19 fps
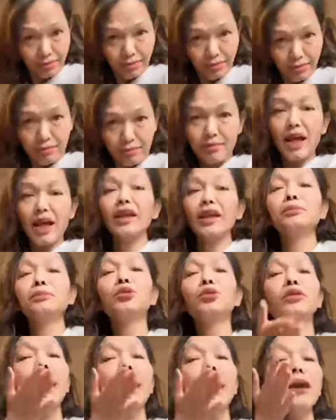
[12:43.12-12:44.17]
Tarik muka
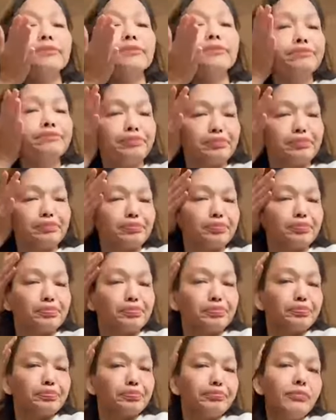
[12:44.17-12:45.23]

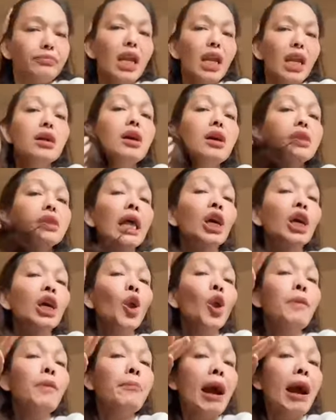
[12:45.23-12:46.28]
Tarik kelopak
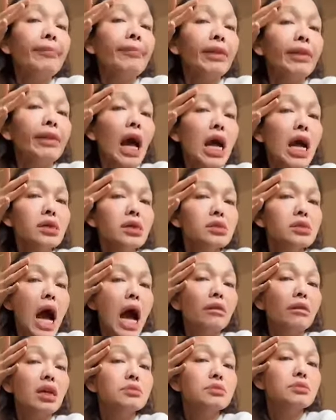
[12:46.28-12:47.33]
mata Atas
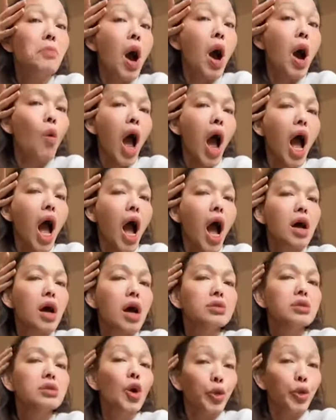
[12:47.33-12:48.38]
bawah
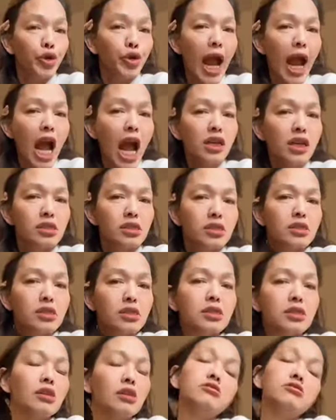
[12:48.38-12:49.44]
Udah
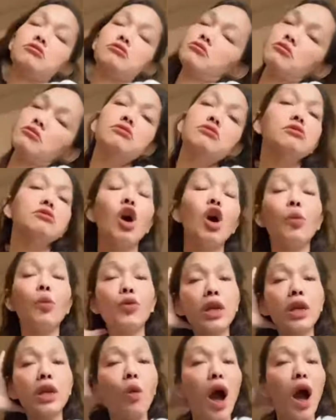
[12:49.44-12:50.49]
Kalau punya
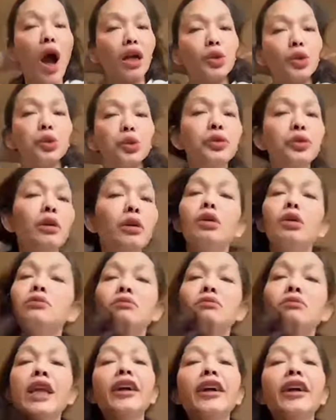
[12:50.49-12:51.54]
waktu
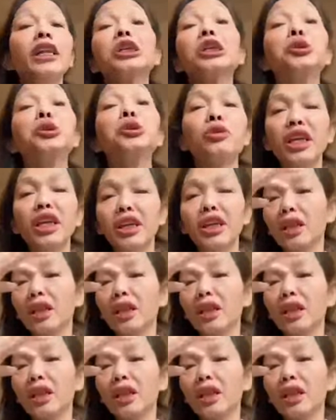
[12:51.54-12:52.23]
Naikkan hidung dikit